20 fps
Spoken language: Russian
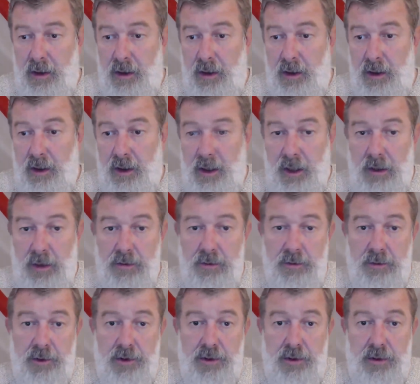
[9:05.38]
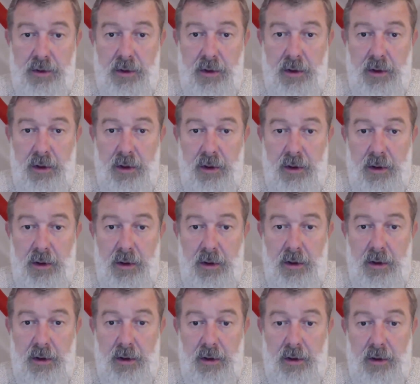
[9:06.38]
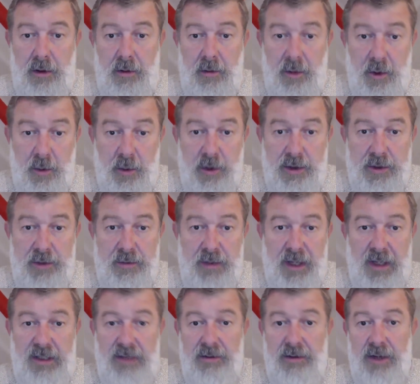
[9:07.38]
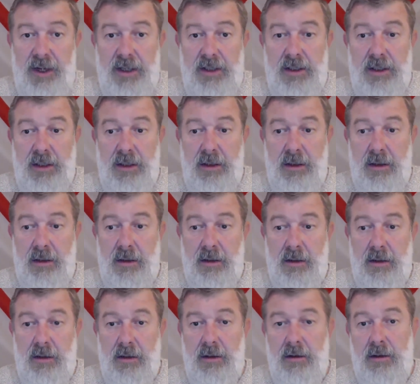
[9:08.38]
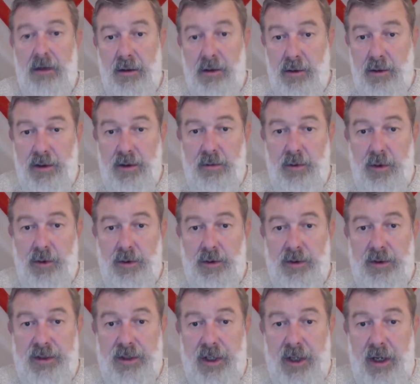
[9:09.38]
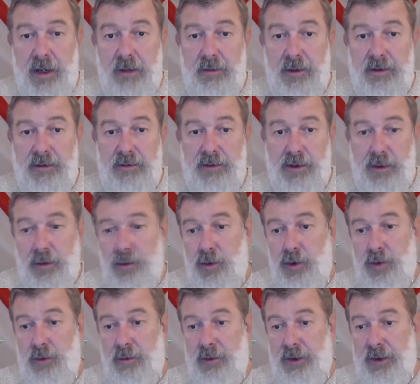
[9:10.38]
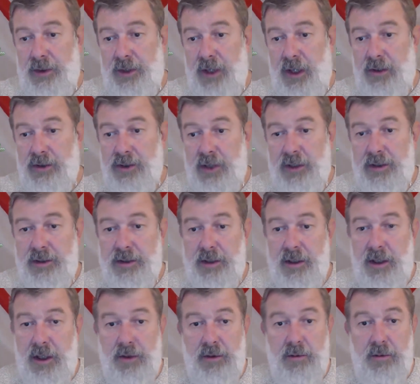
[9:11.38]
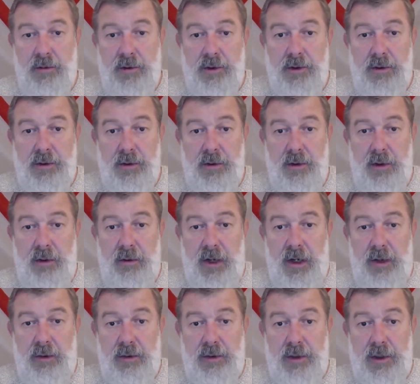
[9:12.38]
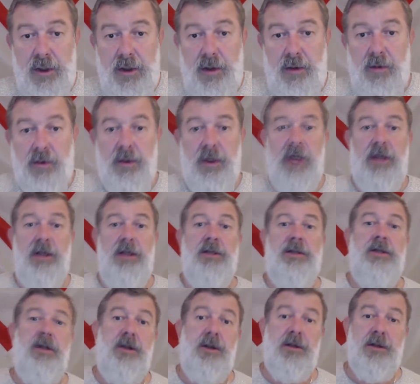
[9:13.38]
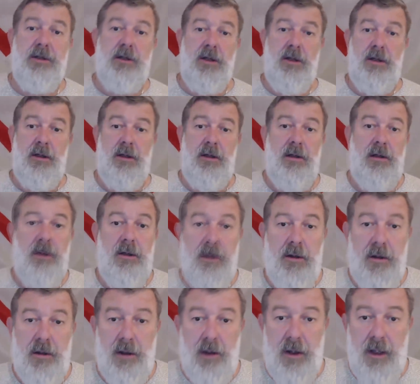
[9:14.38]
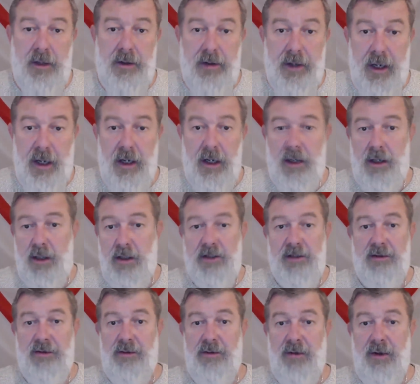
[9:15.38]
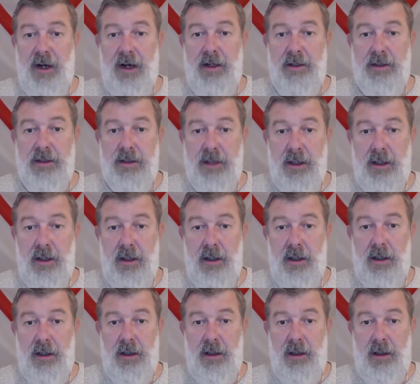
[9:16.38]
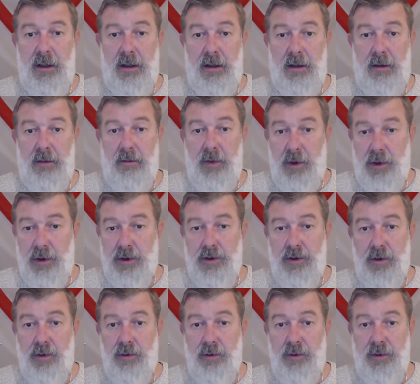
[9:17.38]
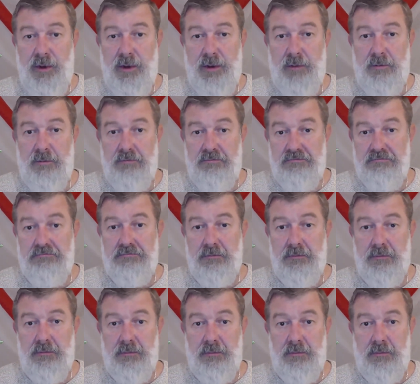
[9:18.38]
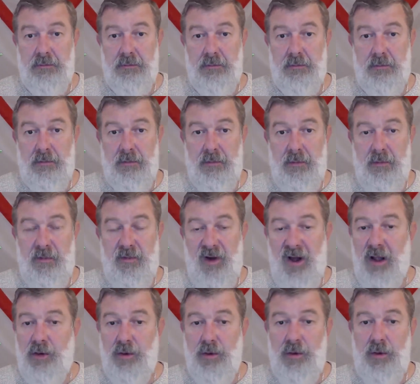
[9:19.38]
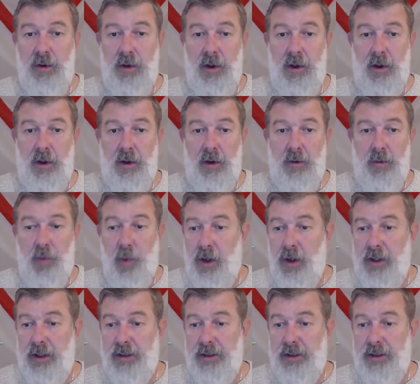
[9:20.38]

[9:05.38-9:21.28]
я думаю, что э, мы будем на связи, люди будут стримить, все будет продолжаться. Я думаю, что революция никуда не делась, она развивается, и мы еще увидим волну более